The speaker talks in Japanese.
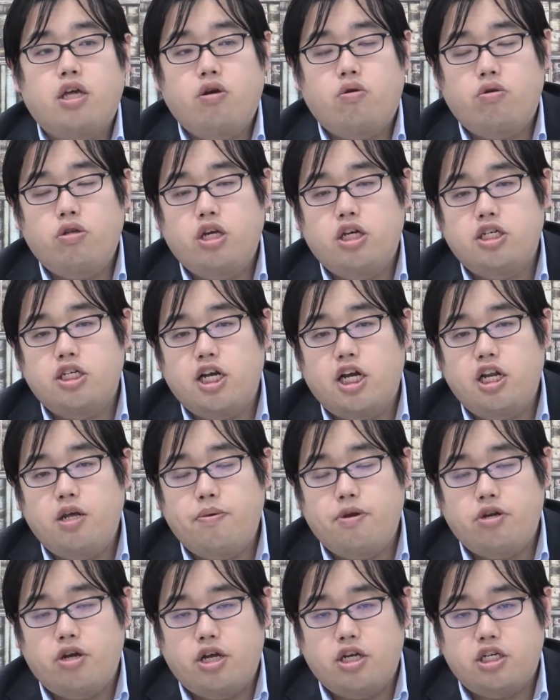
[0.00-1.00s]
基本に1台
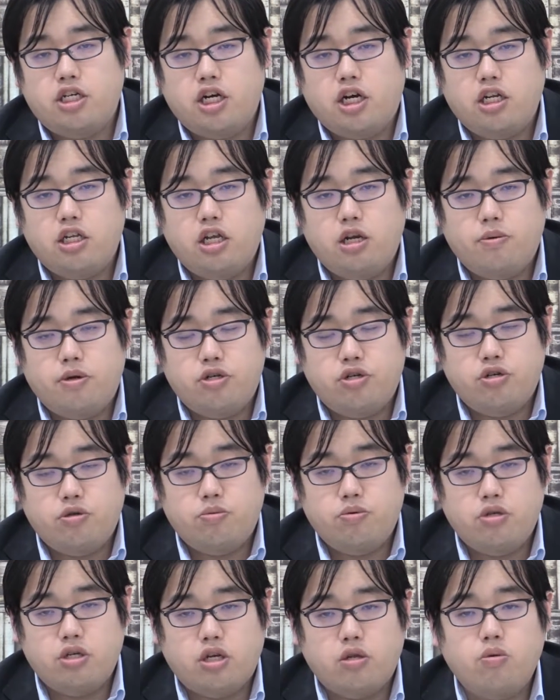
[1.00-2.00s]
レベルで仕上がっていれば十
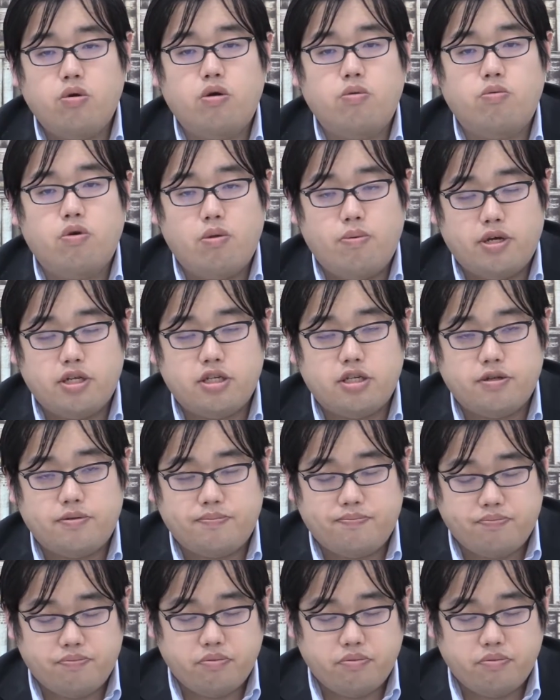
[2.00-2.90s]
分だとは思います。